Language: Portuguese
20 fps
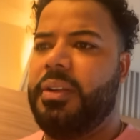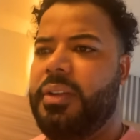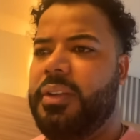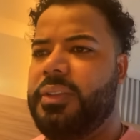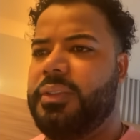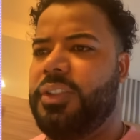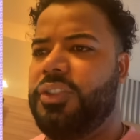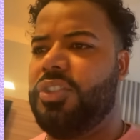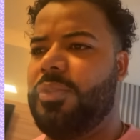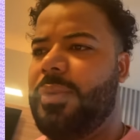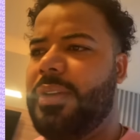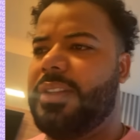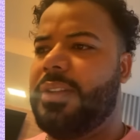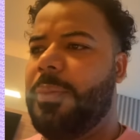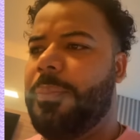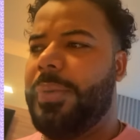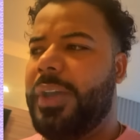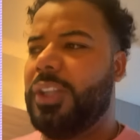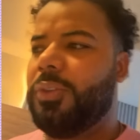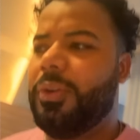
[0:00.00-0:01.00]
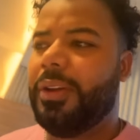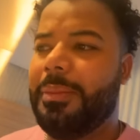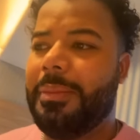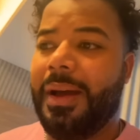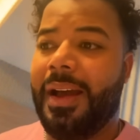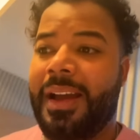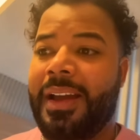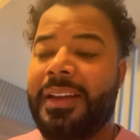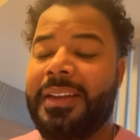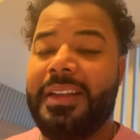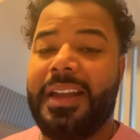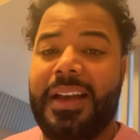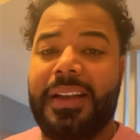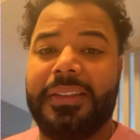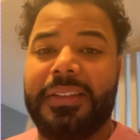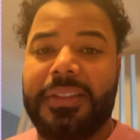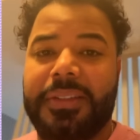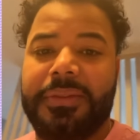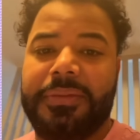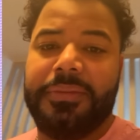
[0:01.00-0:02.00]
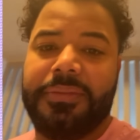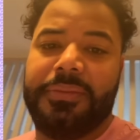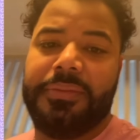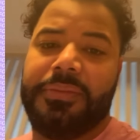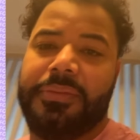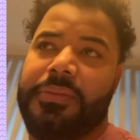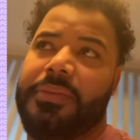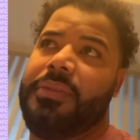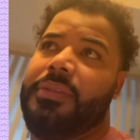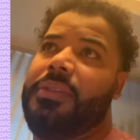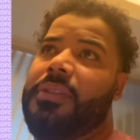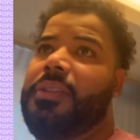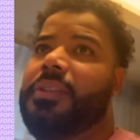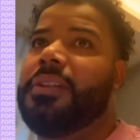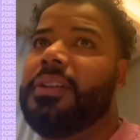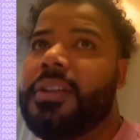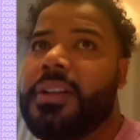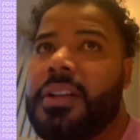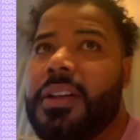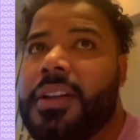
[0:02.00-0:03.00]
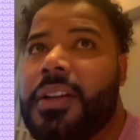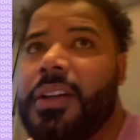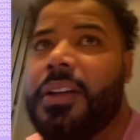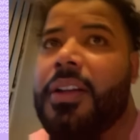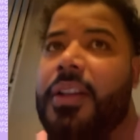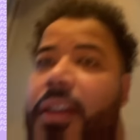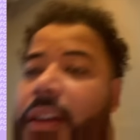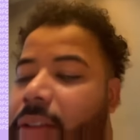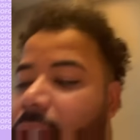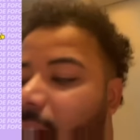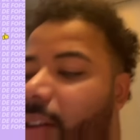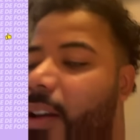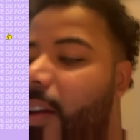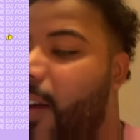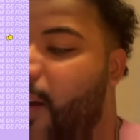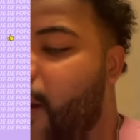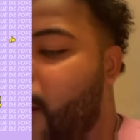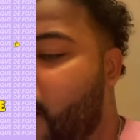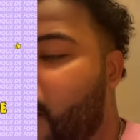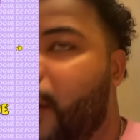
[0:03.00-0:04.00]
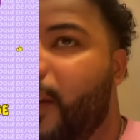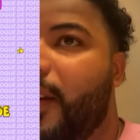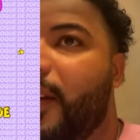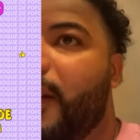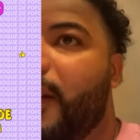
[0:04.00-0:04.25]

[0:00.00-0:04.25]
Vocês também não perdoam mais nada. Não, eu vou querer aqui, assim, ó. Ai!